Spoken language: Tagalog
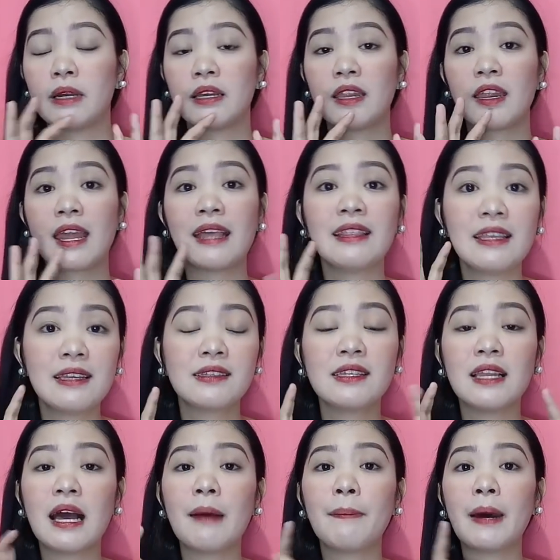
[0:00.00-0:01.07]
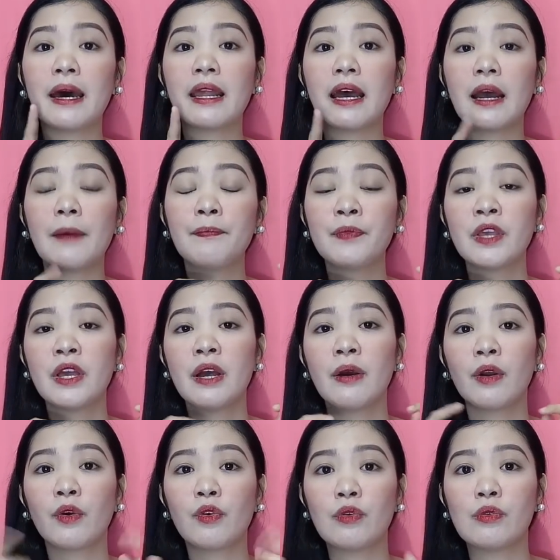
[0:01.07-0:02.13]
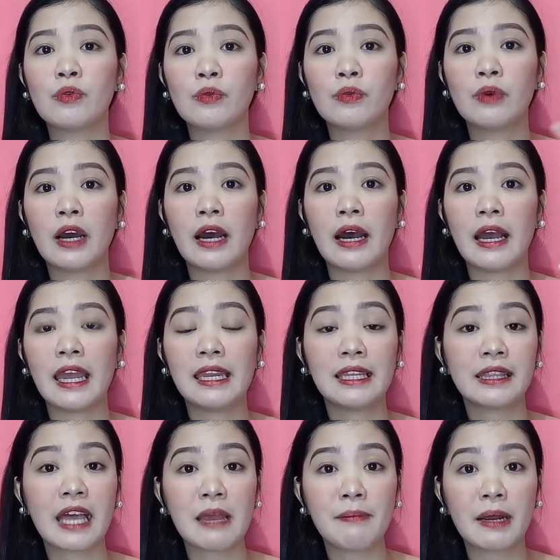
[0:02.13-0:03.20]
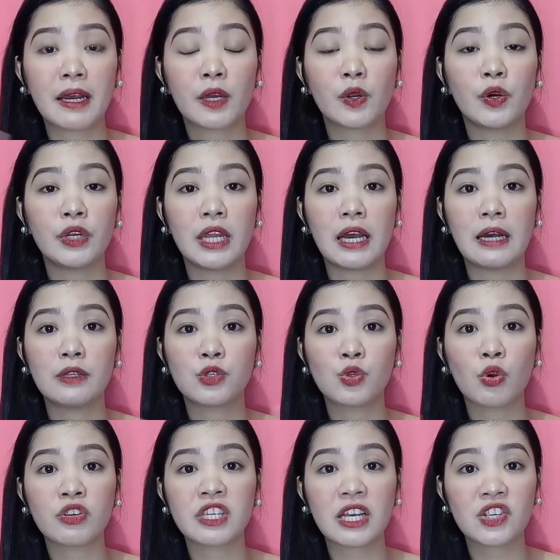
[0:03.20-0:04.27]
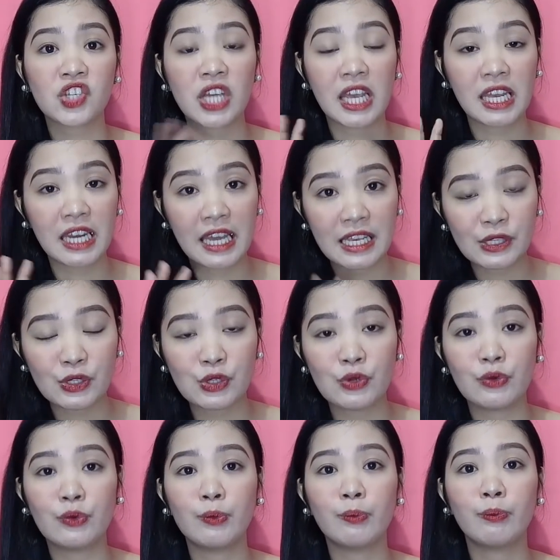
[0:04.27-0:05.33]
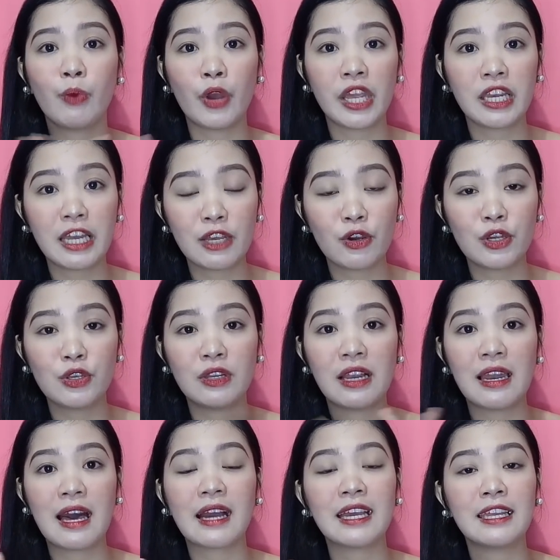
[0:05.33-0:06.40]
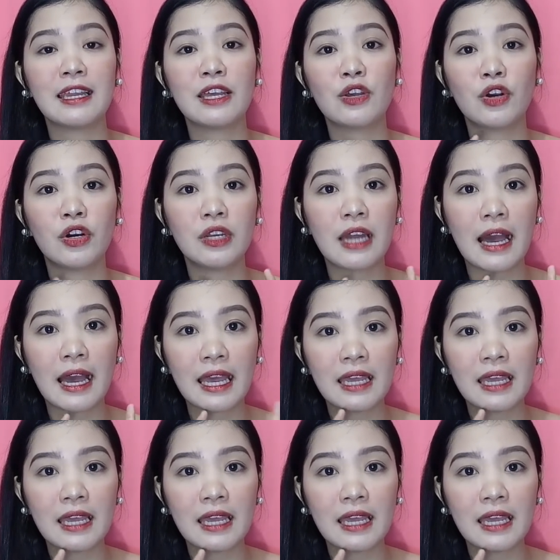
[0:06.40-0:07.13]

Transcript: Magre-ready na sila para kung uh, anytime magkaroon ng chukchak chenes, yung boy na yon, yung lalaki na yon,